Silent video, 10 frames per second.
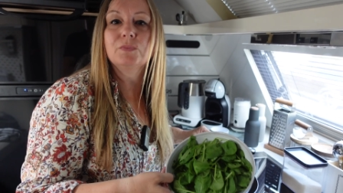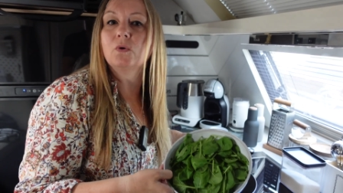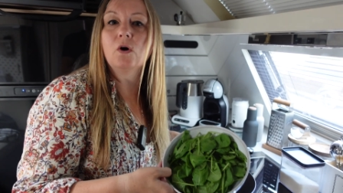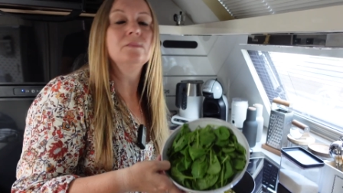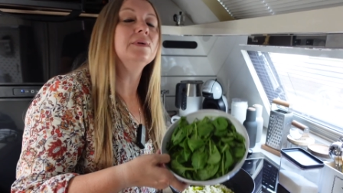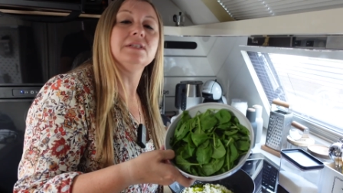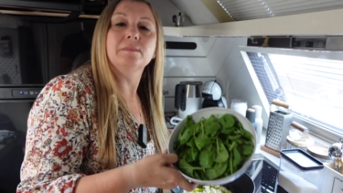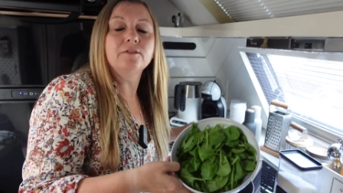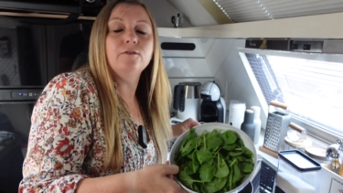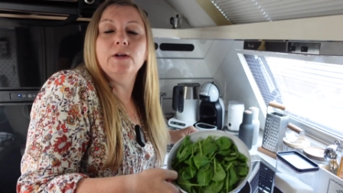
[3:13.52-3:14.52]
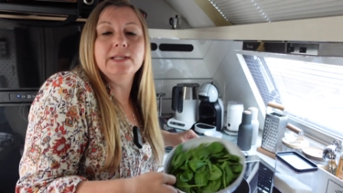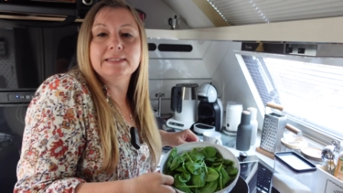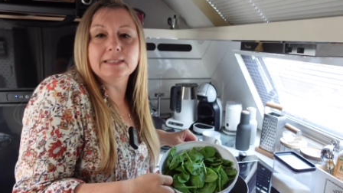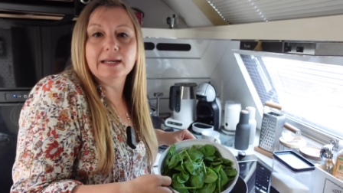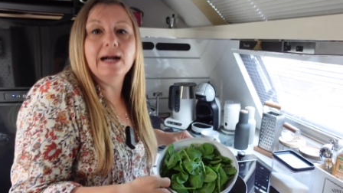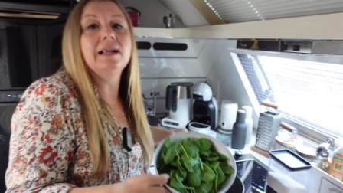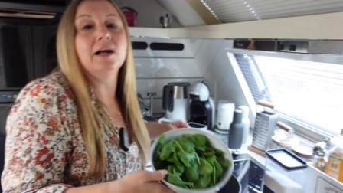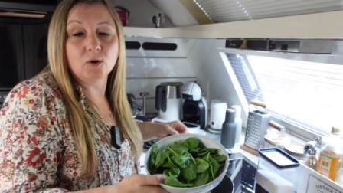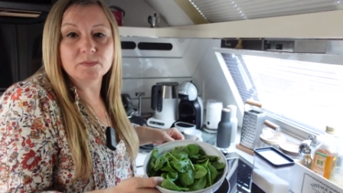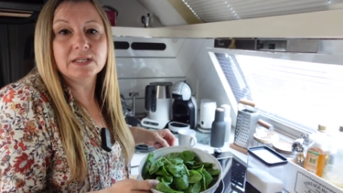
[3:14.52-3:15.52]
bekommen, ist aber völligst egal.
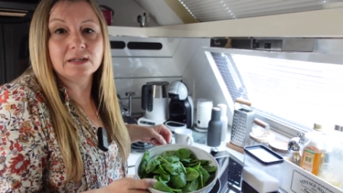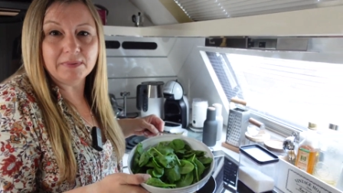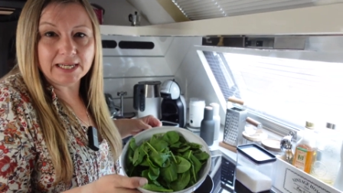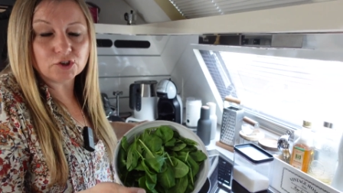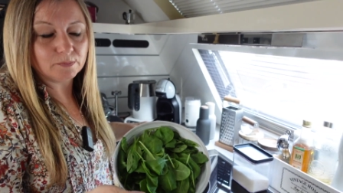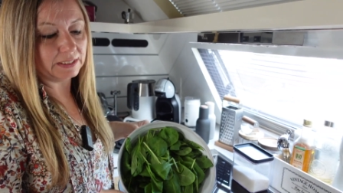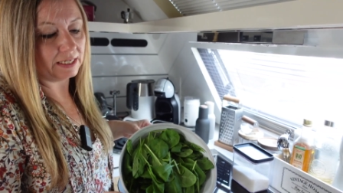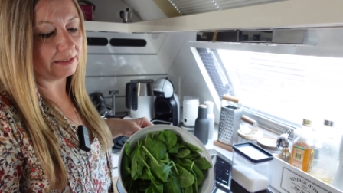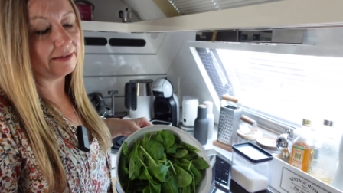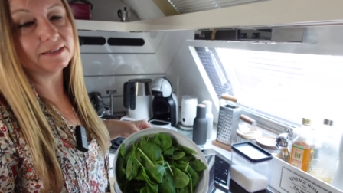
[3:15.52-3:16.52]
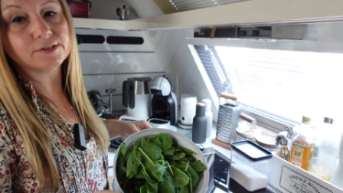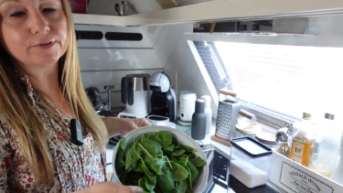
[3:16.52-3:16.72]
Hauptsache Blattspinat, ganz